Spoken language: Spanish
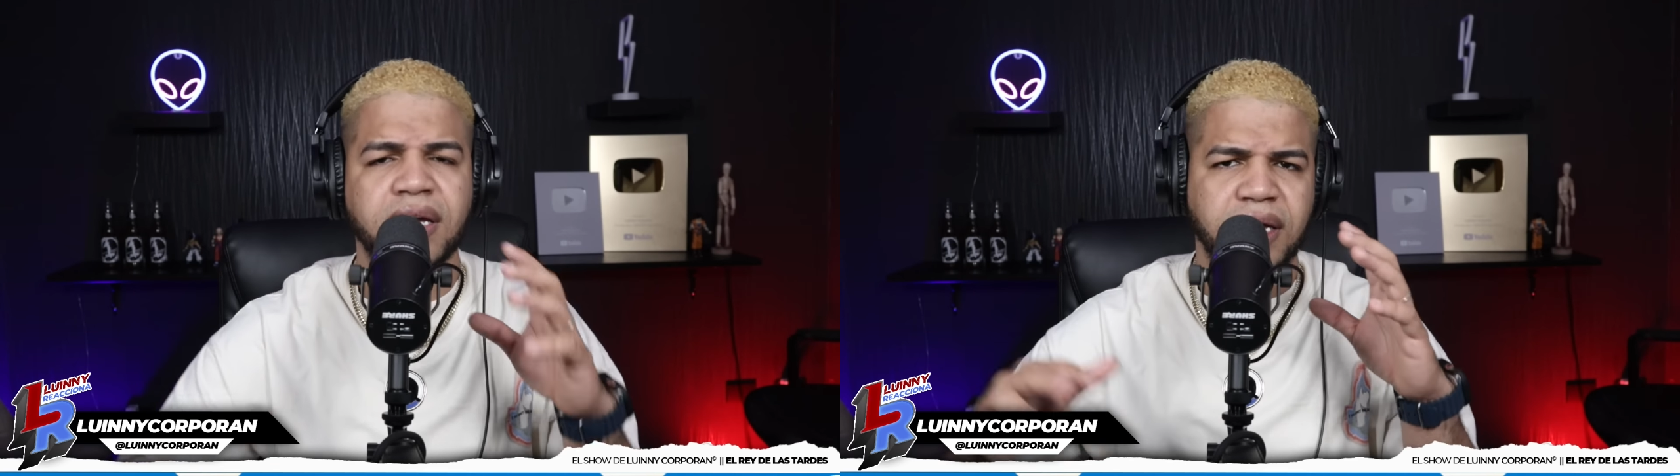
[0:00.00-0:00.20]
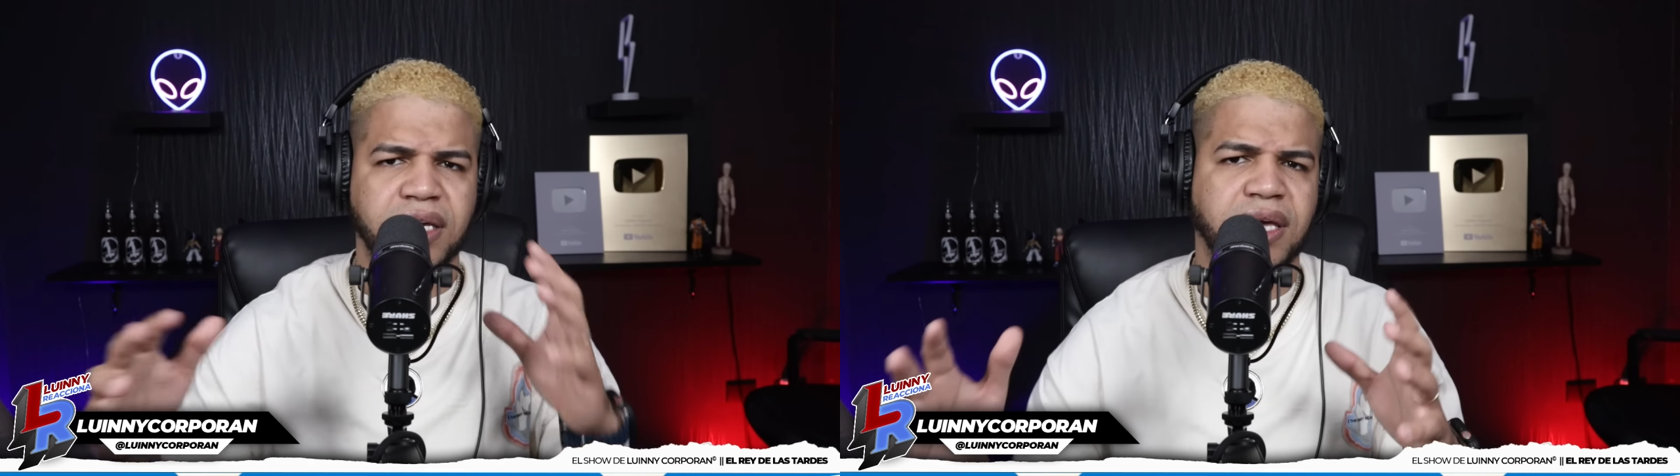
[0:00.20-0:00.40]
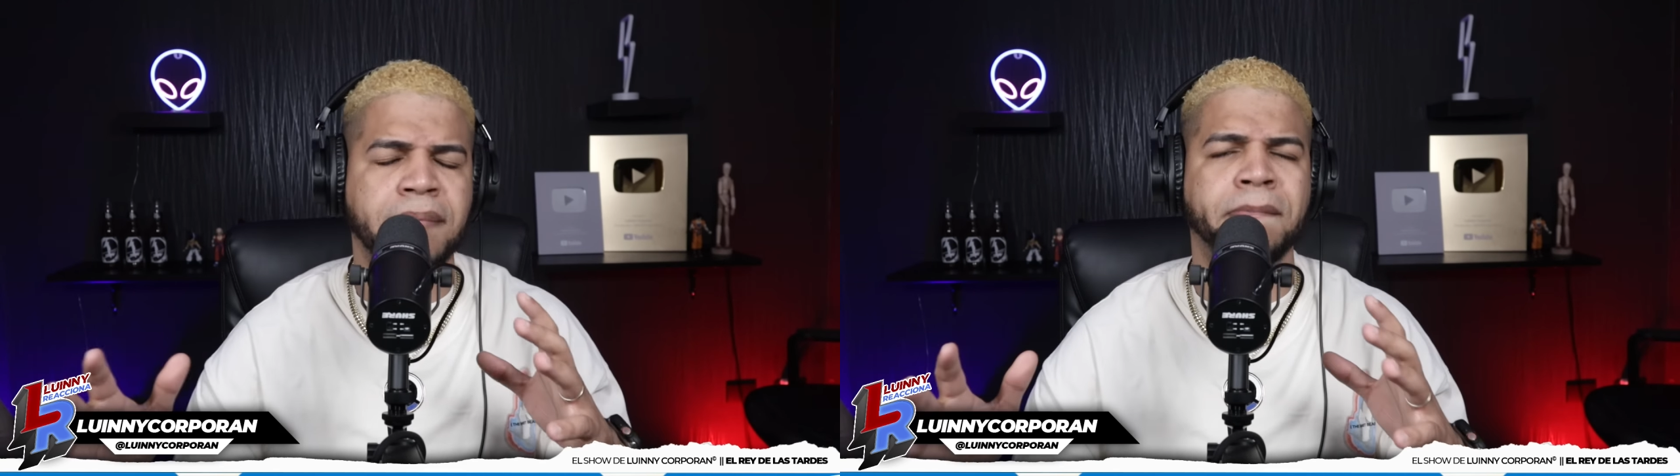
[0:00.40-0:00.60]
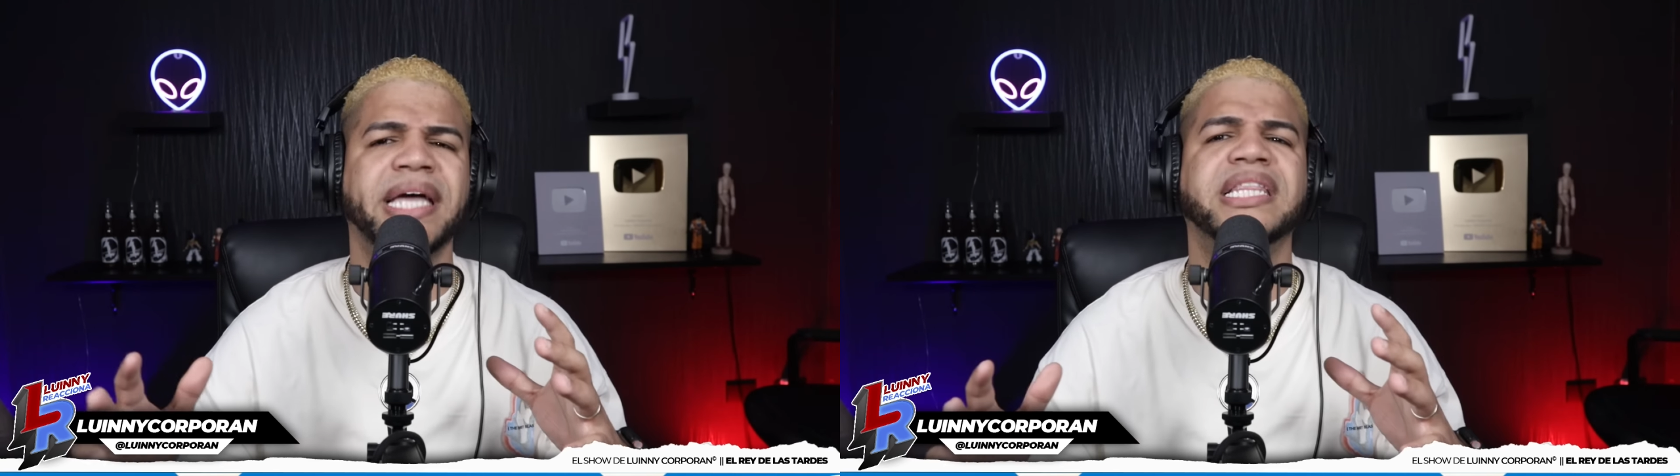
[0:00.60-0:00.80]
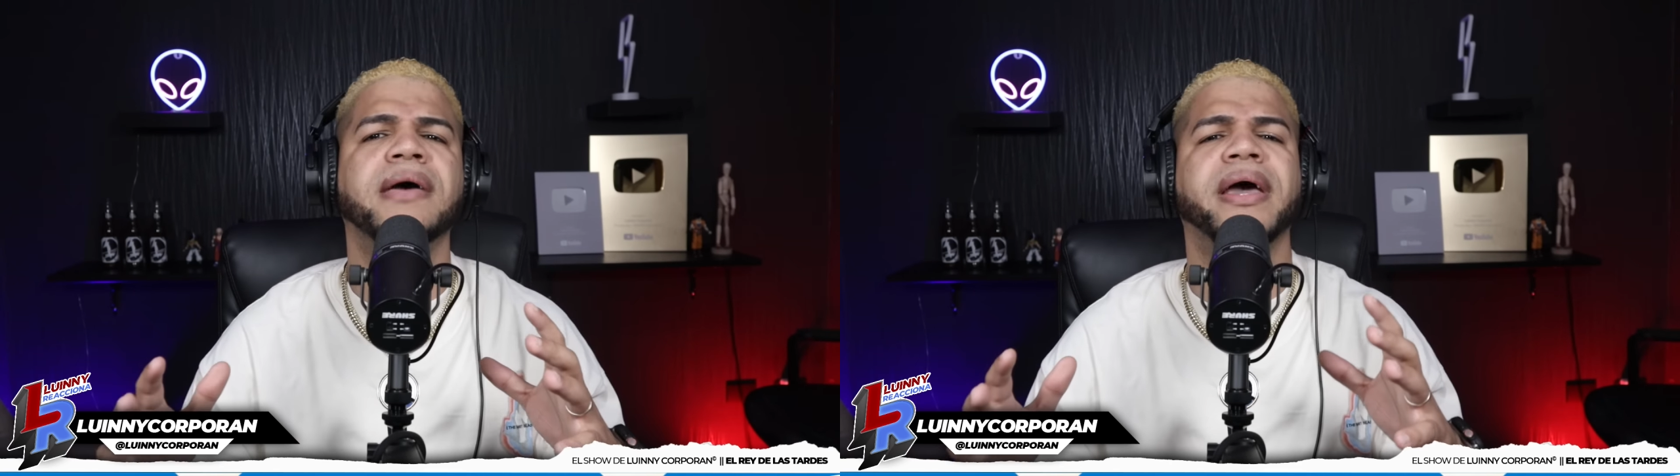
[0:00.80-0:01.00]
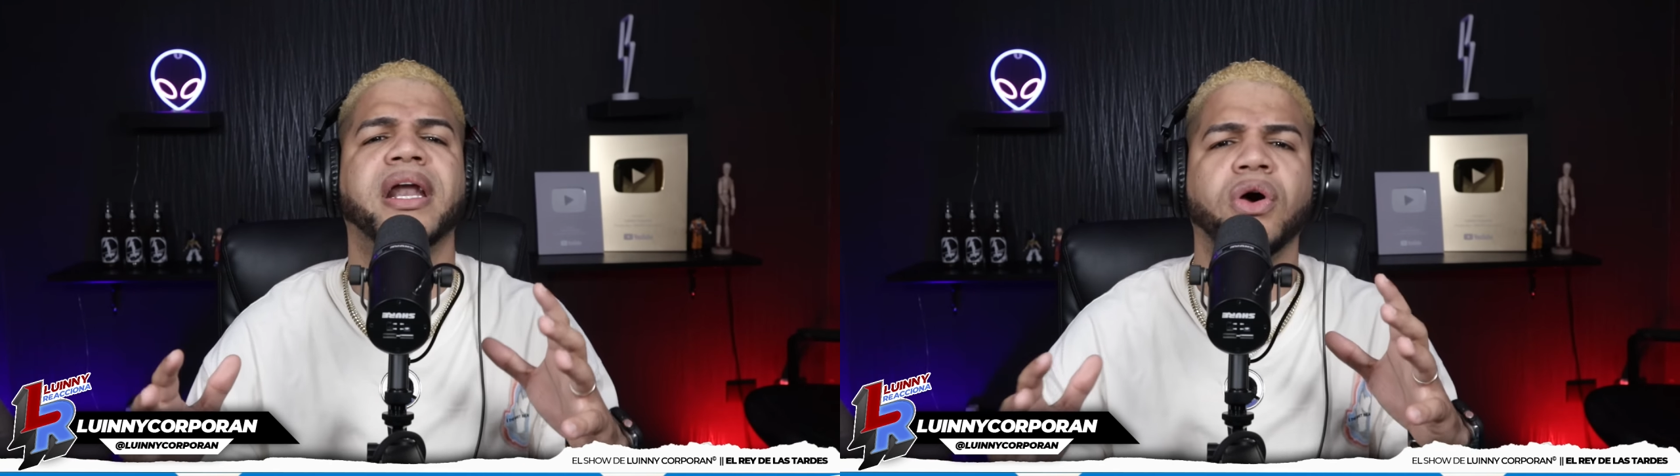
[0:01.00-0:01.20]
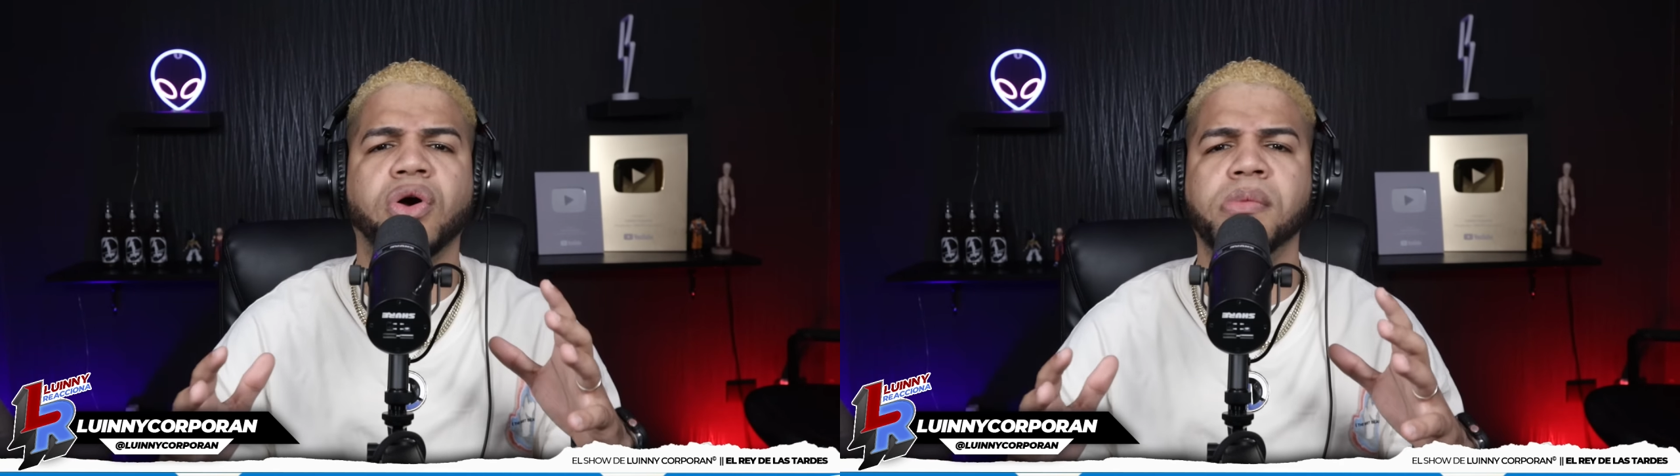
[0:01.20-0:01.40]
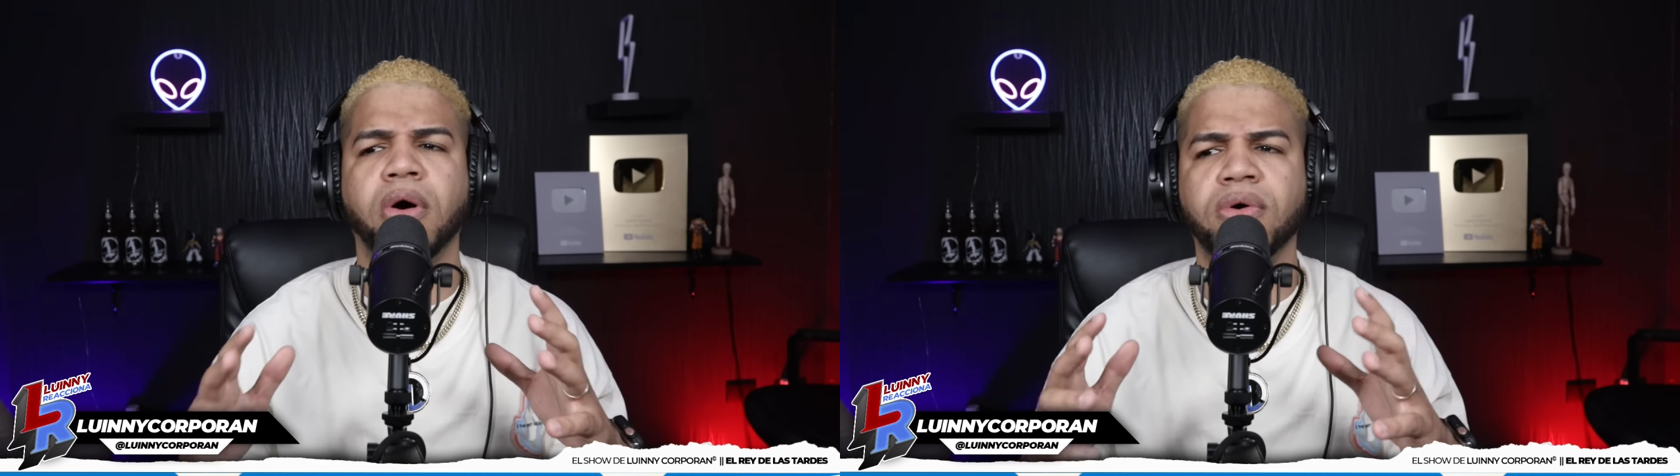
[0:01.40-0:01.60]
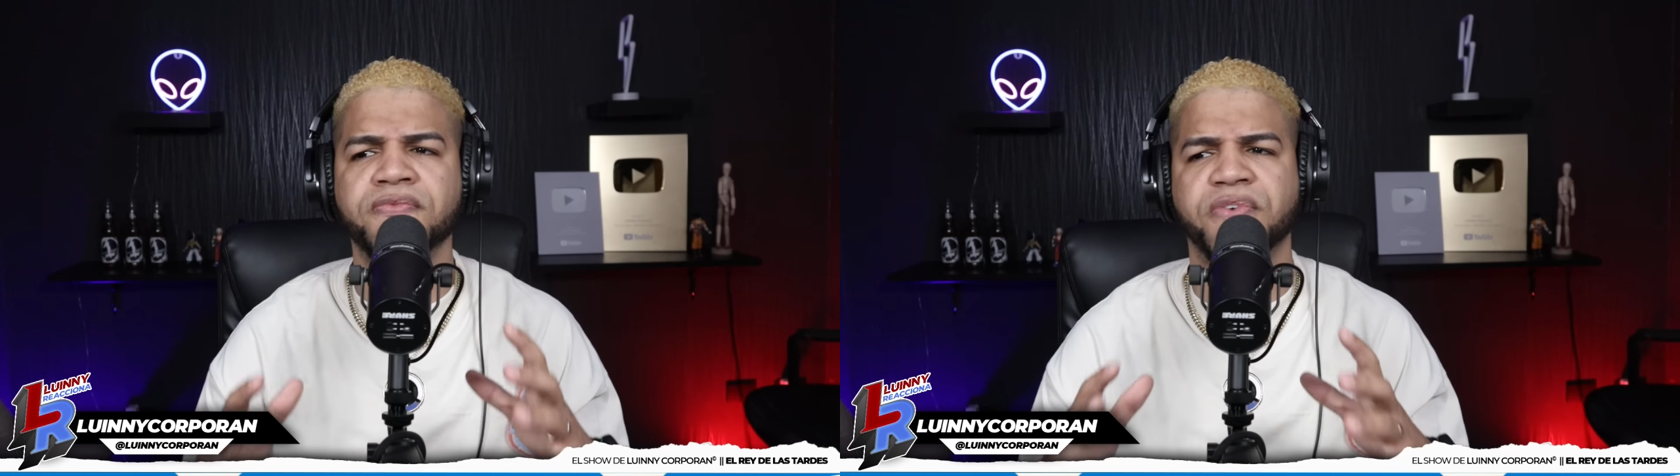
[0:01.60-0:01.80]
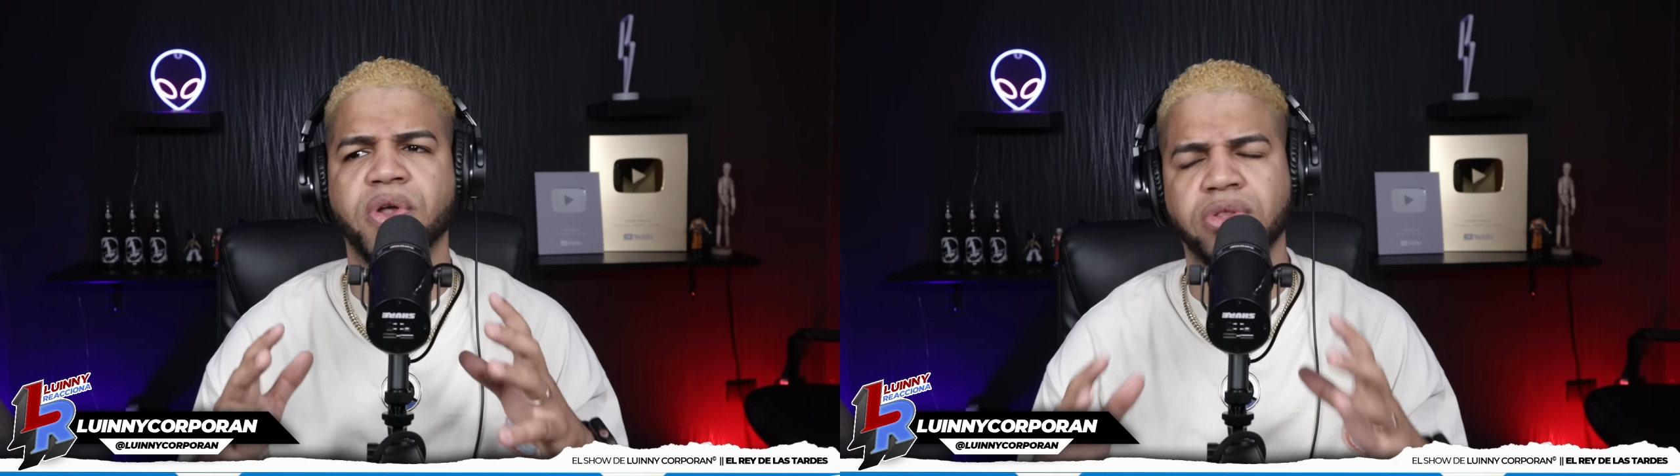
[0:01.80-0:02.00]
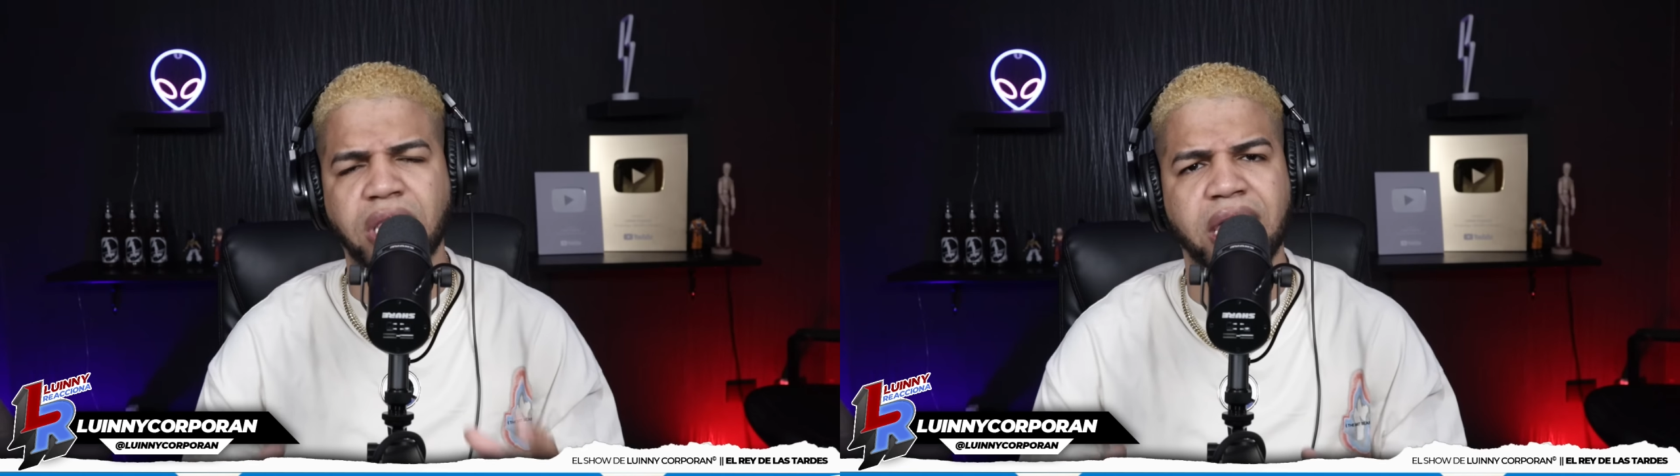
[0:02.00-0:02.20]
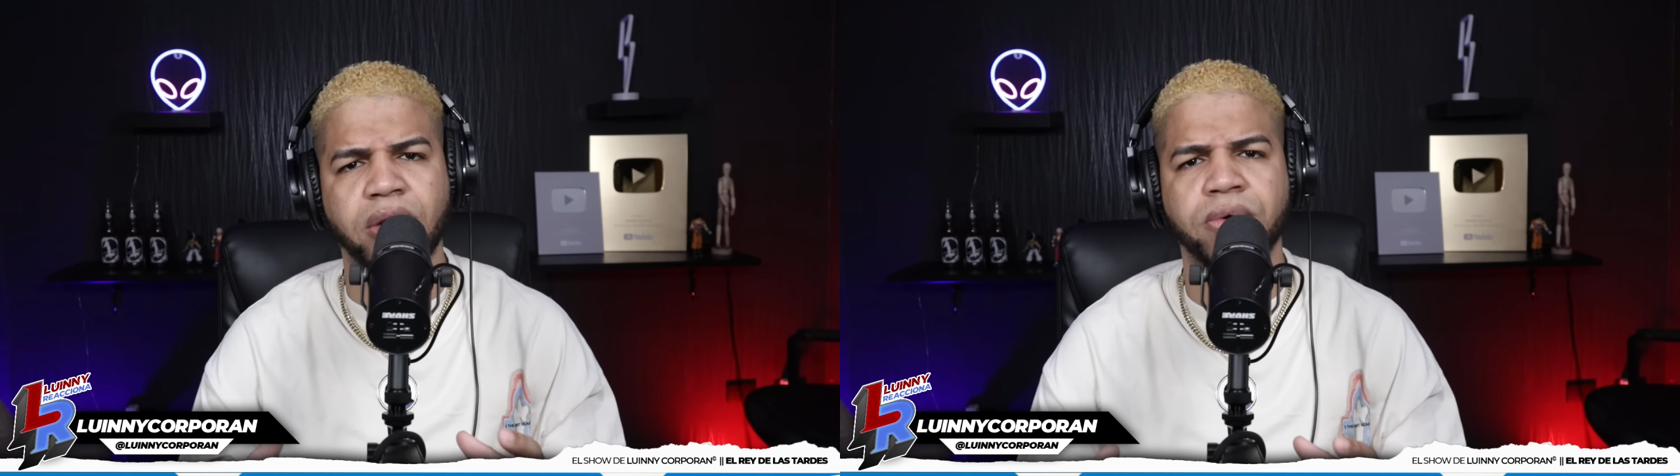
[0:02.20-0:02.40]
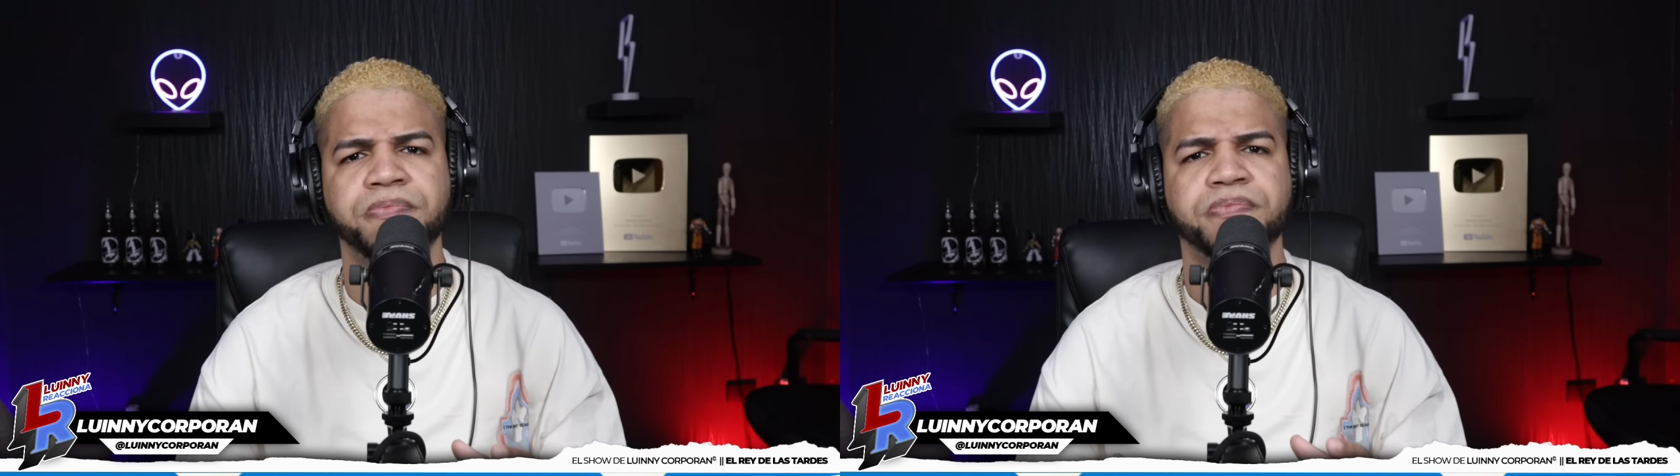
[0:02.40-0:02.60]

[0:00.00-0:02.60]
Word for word: Y en vez de verlo como un fronteo,